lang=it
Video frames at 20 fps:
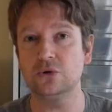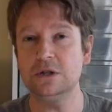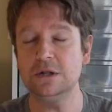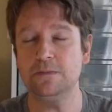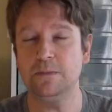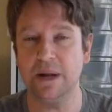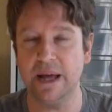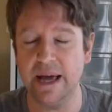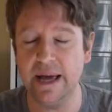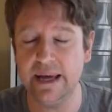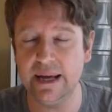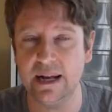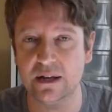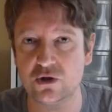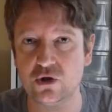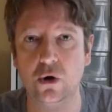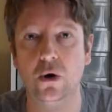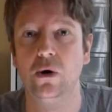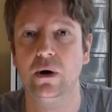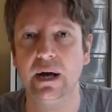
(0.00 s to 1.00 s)
display, la
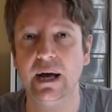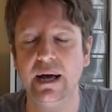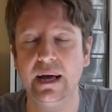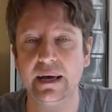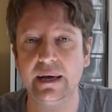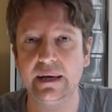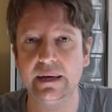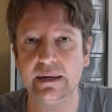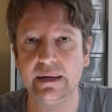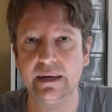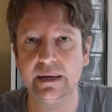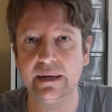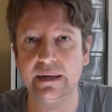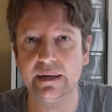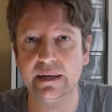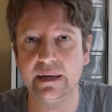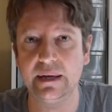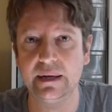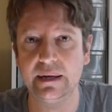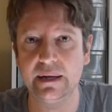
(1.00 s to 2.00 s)
gioca e ne,
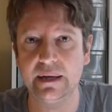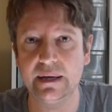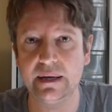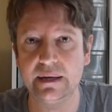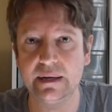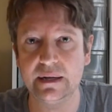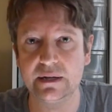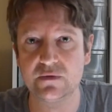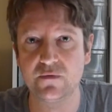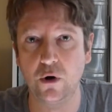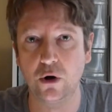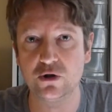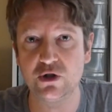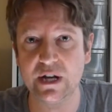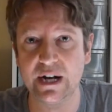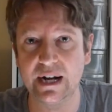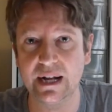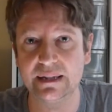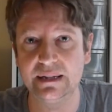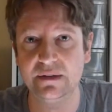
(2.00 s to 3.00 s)
ne, ne, ne svolge
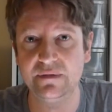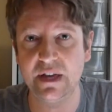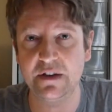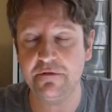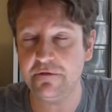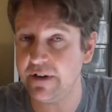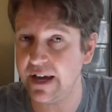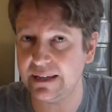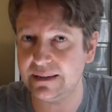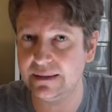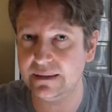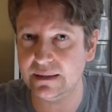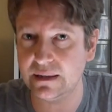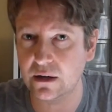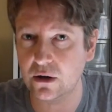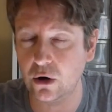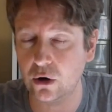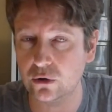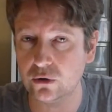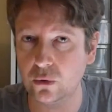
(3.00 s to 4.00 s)
i relativi effetti,
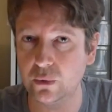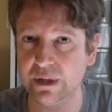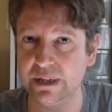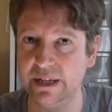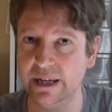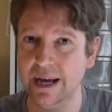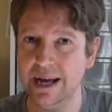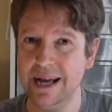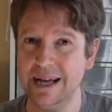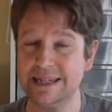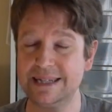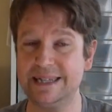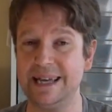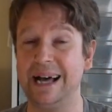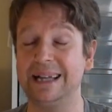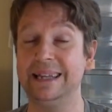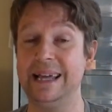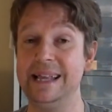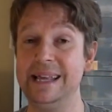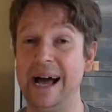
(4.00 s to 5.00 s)
d'accordo? Quindi se
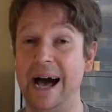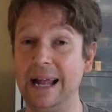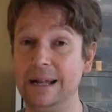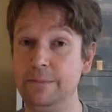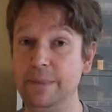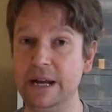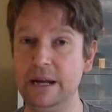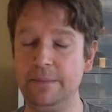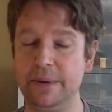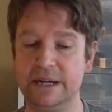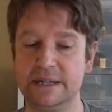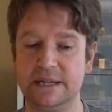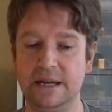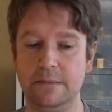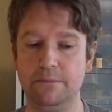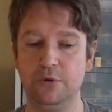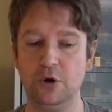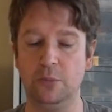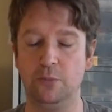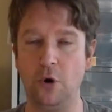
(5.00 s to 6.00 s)
ha degli alberi, per
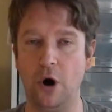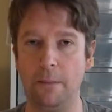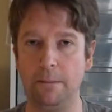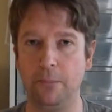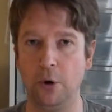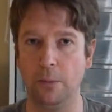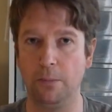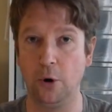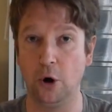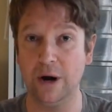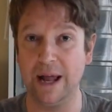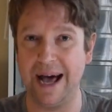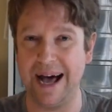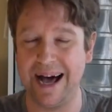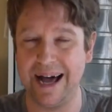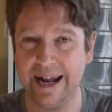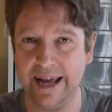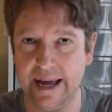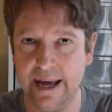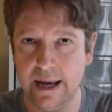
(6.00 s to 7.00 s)
esempio, può
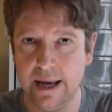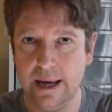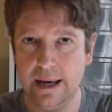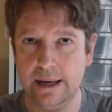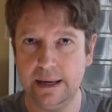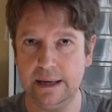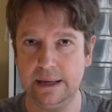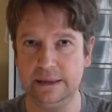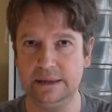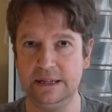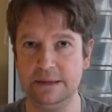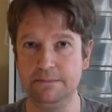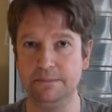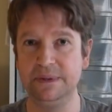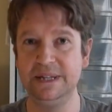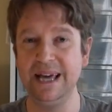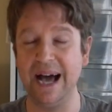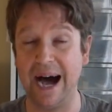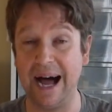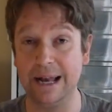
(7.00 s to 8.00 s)
popolare eh, di,
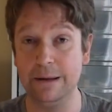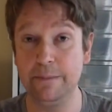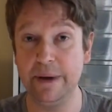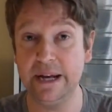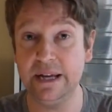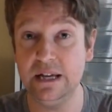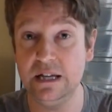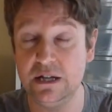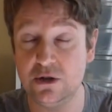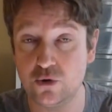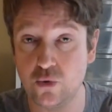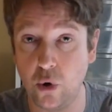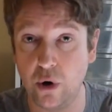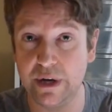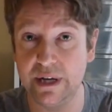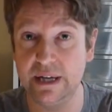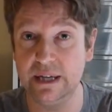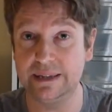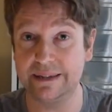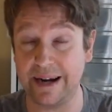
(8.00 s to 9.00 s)
di, alberi i
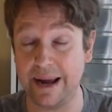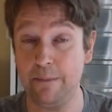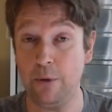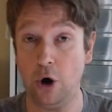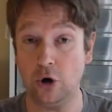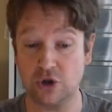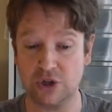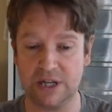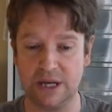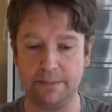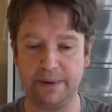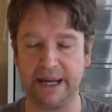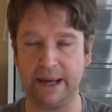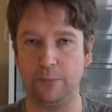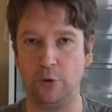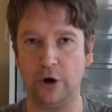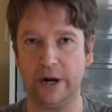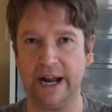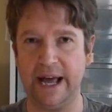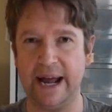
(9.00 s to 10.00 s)
suoi tre boschi, perché
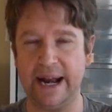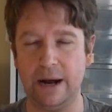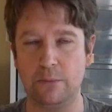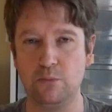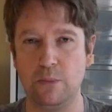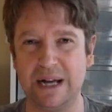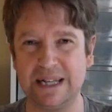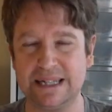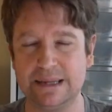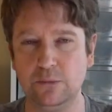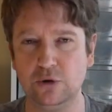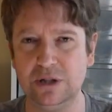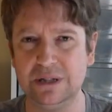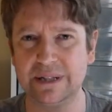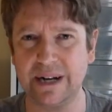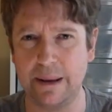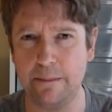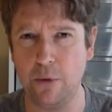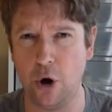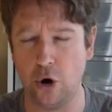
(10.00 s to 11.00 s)
può creare al massimo di
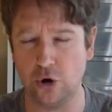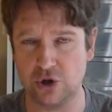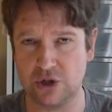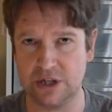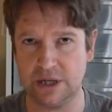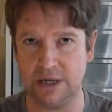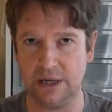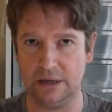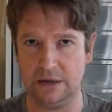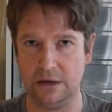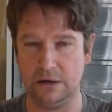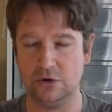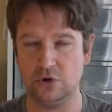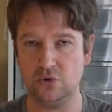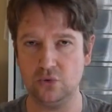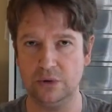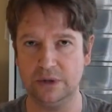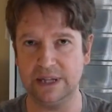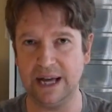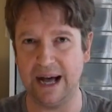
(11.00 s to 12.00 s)
tre boschi no?
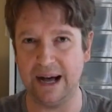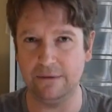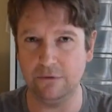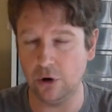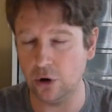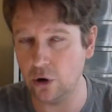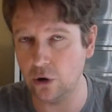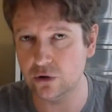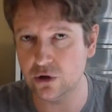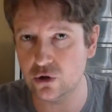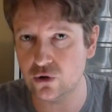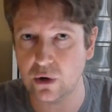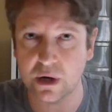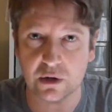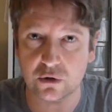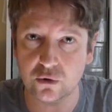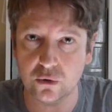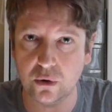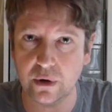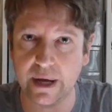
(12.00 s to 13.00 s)
sul tavolo ogni
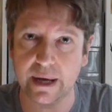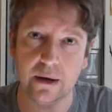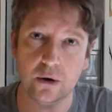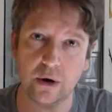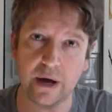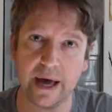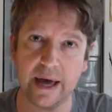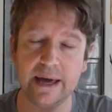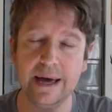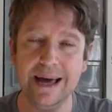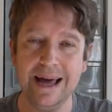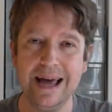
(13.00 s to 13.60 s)
giocatore, ok?